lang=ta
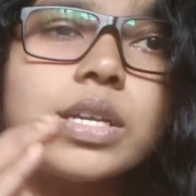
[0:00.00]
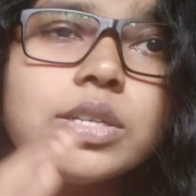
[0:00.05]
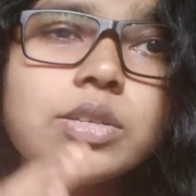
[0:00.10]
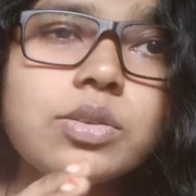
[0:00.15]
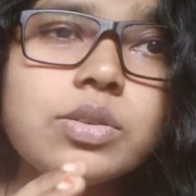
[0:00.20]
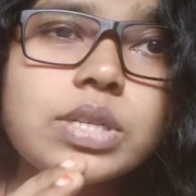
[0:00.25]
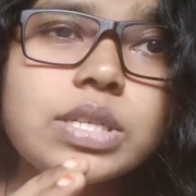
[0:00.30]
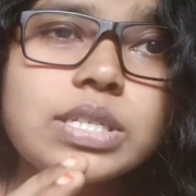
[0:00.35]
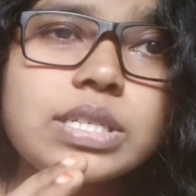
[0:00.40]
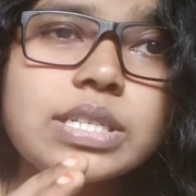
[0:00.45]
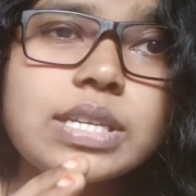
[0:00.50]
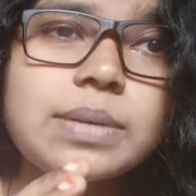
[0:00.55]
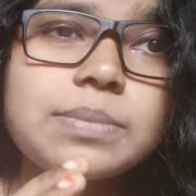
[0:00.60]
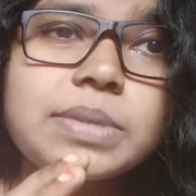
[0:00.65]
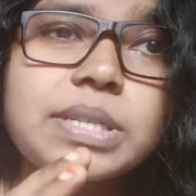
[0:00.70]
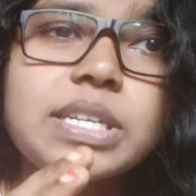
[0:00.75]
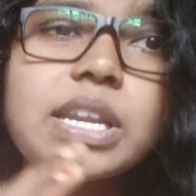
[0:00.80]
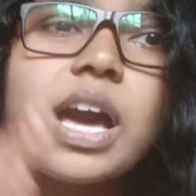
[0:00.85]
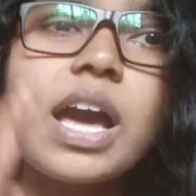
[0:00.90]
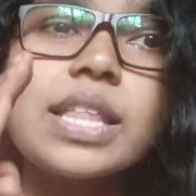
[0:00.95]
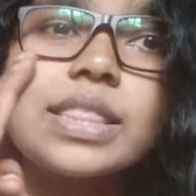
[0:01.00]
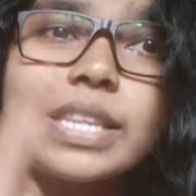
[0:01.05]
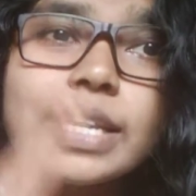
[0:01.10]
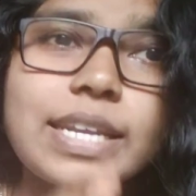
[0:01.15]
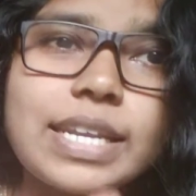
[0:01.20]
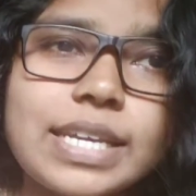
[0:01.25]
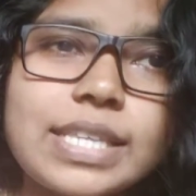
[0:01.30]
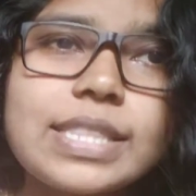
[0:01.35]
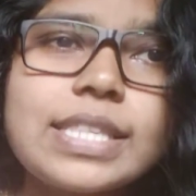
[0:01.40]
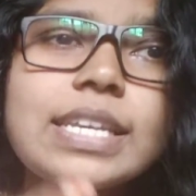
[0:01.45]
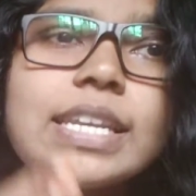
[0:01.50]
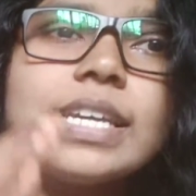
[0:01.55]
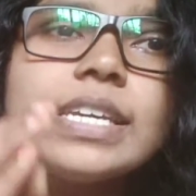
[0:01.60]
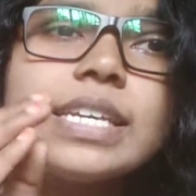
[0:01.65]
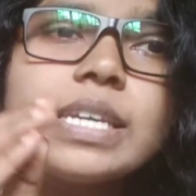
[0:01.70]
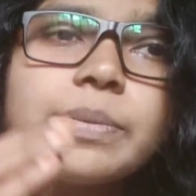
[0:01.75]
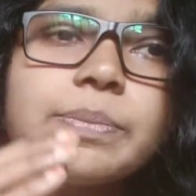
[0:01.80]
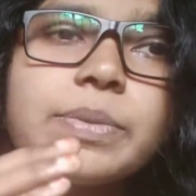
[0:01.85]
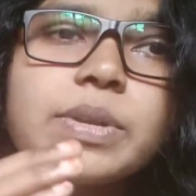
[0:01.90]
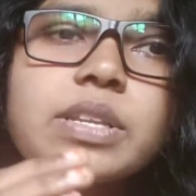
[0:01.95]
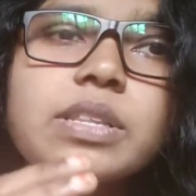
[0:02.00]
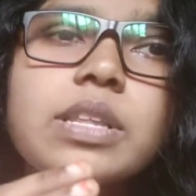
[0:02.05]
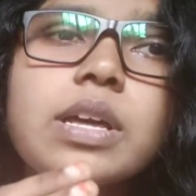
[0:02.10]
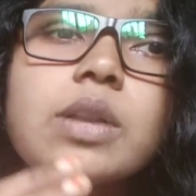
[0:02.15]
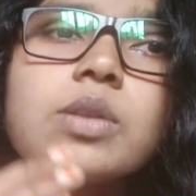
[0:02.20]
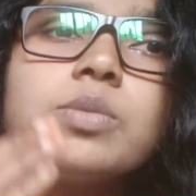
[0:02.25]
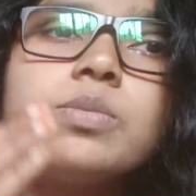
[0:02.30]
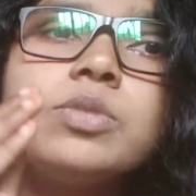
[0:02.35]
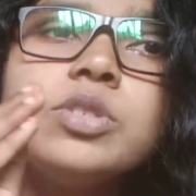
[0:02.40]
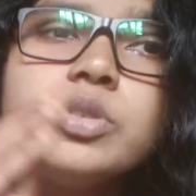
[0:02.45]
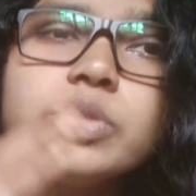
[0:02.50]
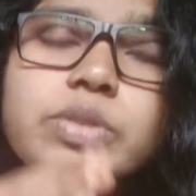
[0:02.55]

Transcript: இன்னொன்று என்ன அப்படின்னா அந்த டயத்தில் எப்படி இருந்தாலும்